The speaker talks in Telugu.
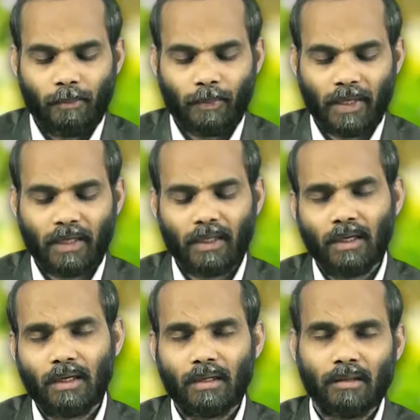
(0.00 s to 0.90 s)

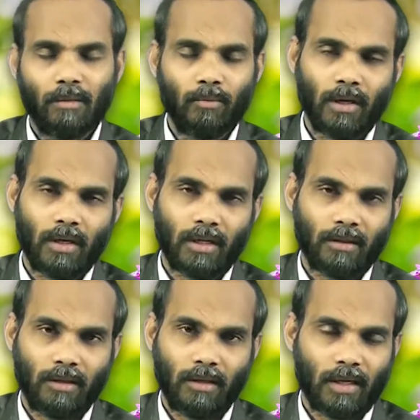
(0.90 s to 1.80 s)
ప్రకటన గ్రంథము నాకు
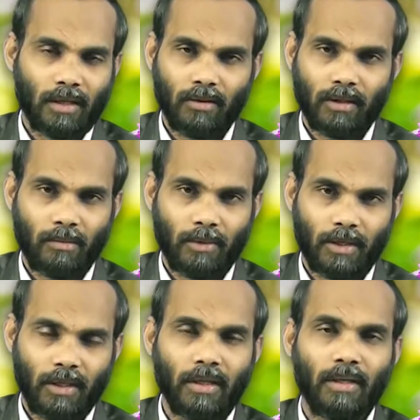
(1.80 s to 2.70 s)
అర్థం కాదు
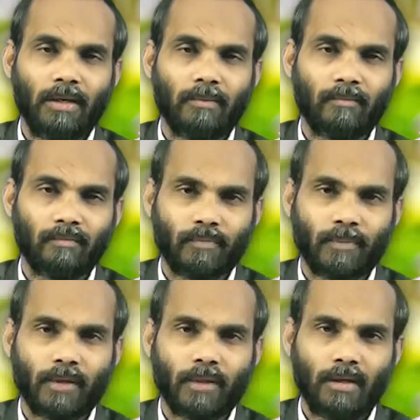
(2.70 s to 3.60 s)
కాబట్టి
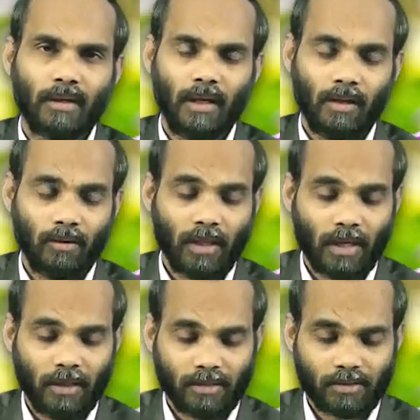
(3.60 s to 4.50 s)
నేను
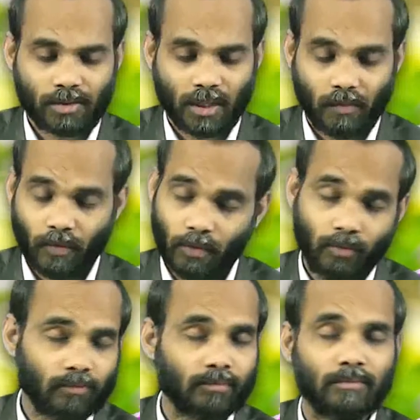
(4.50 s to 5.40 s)
దాన్ని
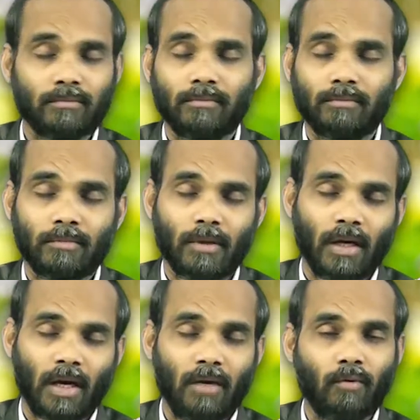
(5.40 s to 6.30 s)
చదవను
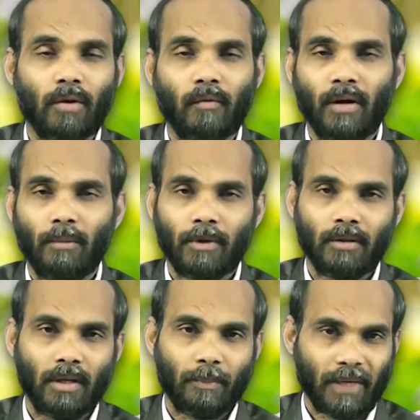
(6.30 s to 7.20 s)
అని ఒకవేళ
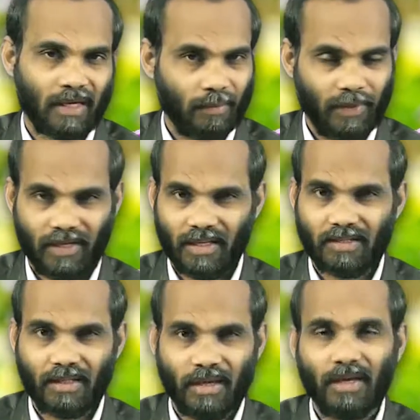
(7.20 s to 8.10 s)
మనం దాన్ని పక్కన
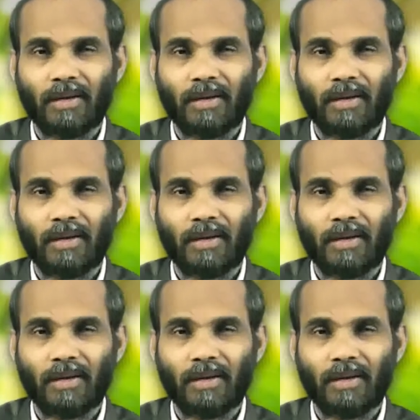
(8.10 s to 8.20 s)
పెట్టేస్తే